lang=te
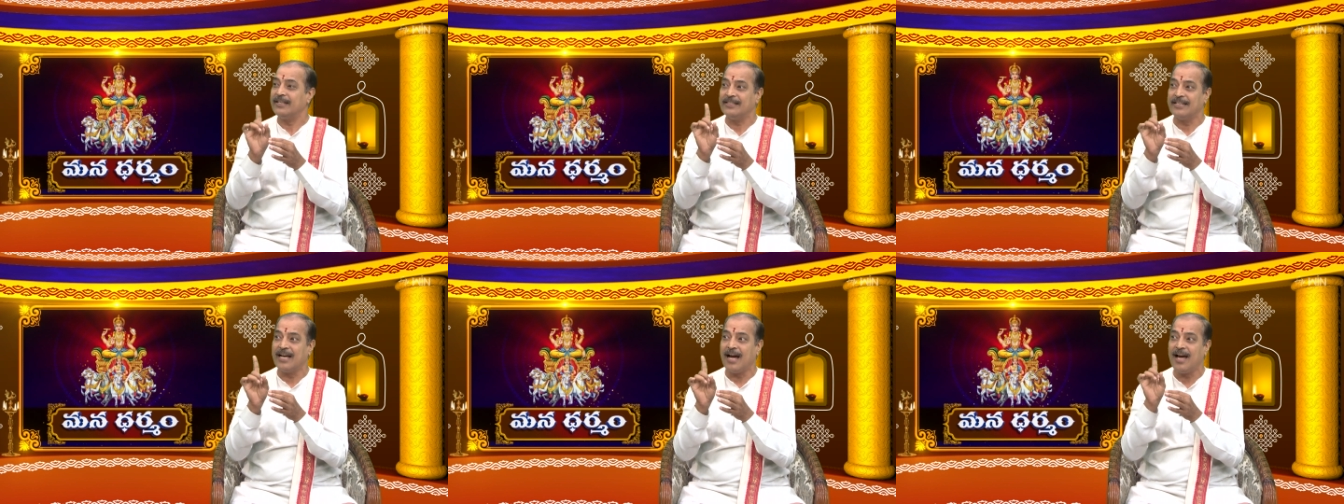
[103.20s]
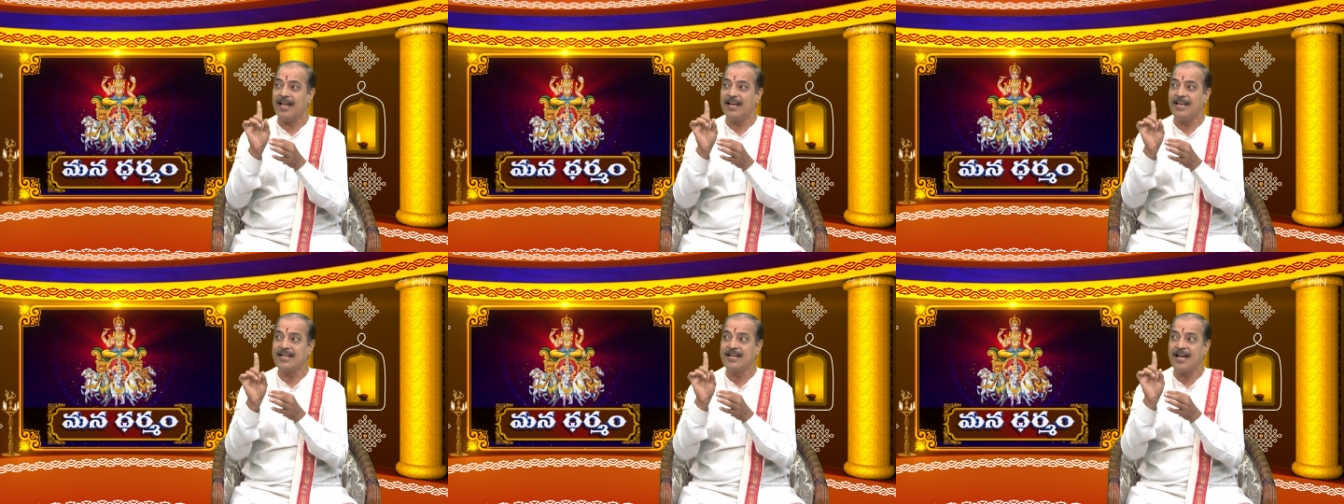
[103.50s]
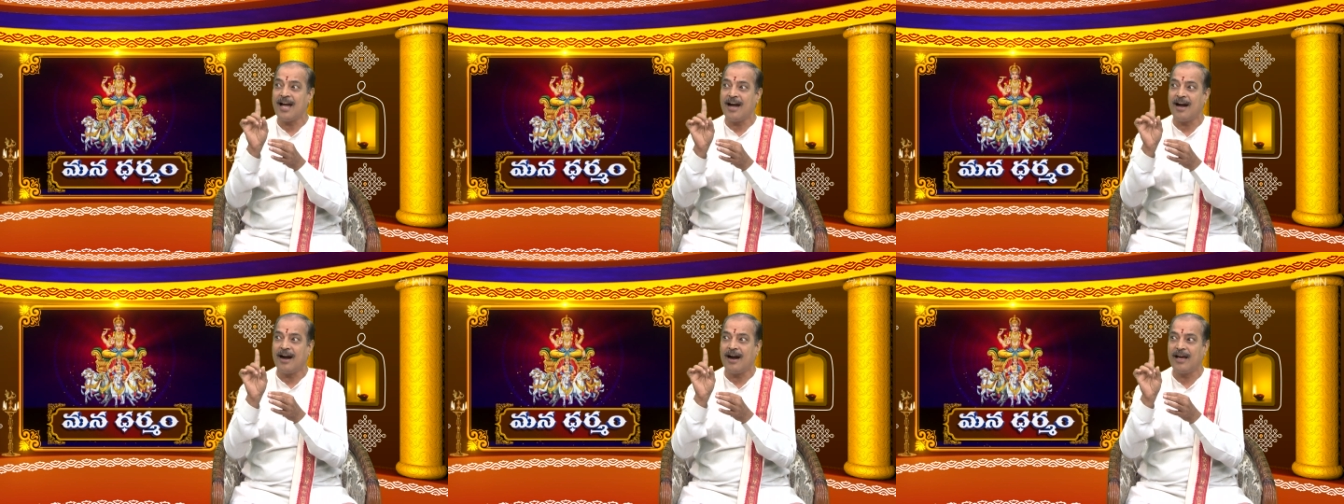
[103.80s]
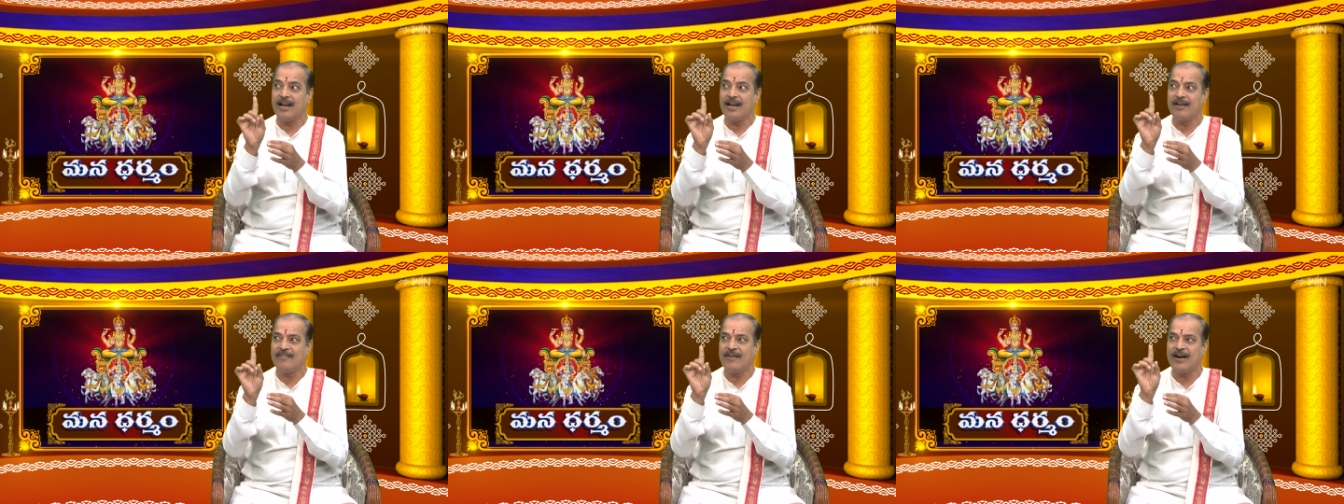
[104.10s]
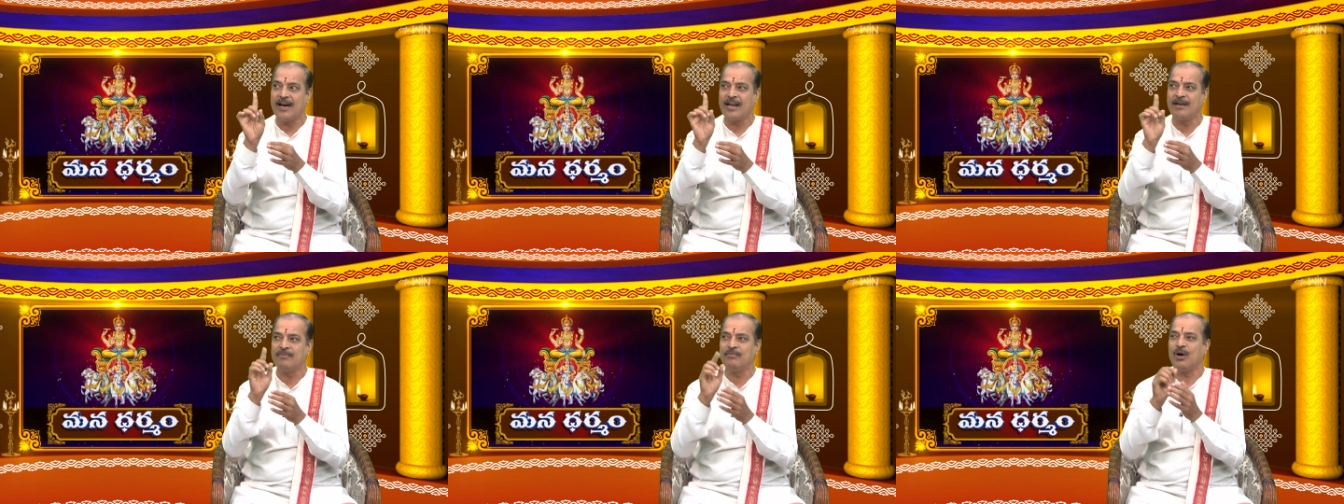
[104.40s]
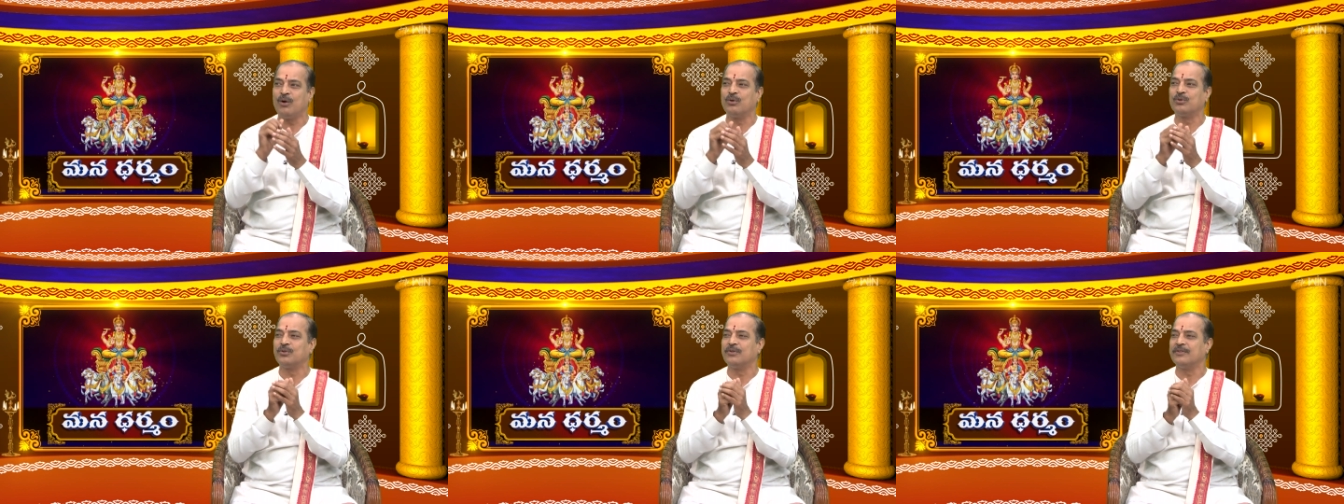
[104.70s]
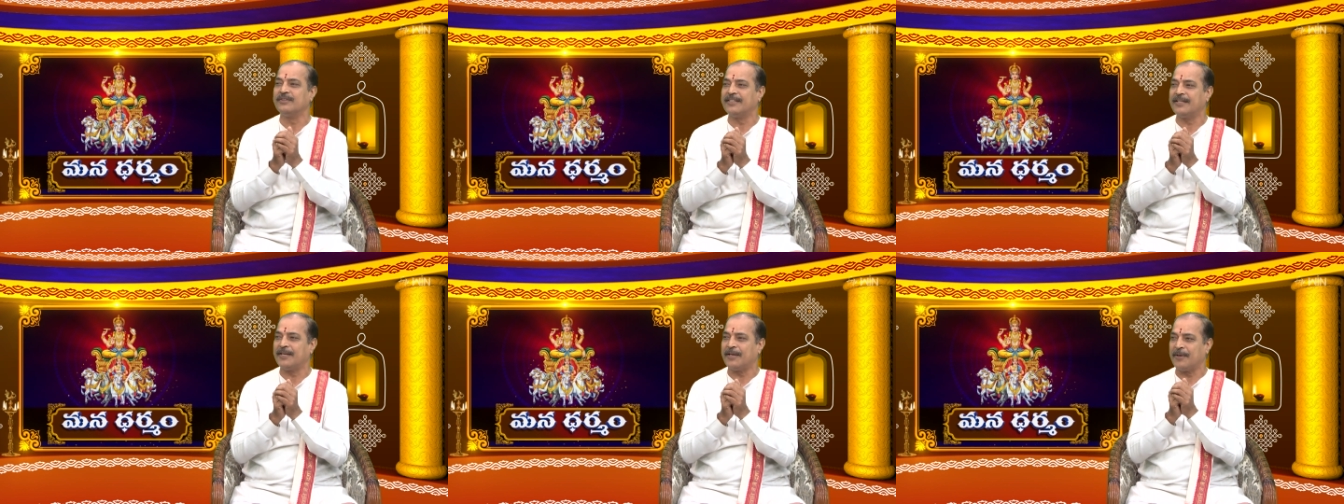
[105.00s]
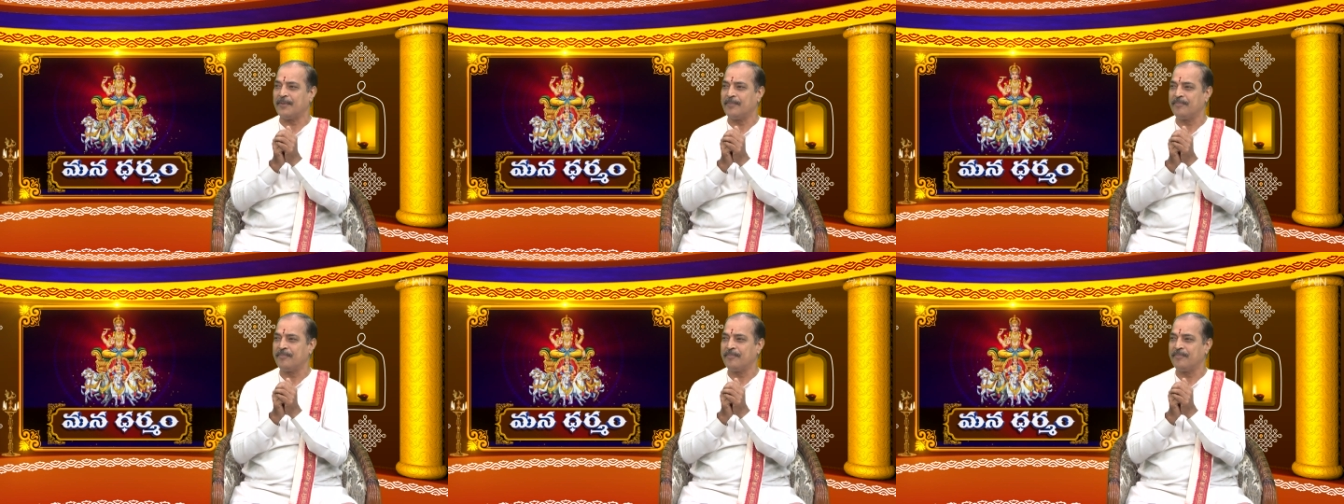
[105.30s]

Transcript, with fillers: నాలిక ఆలవాలం అవుతుంది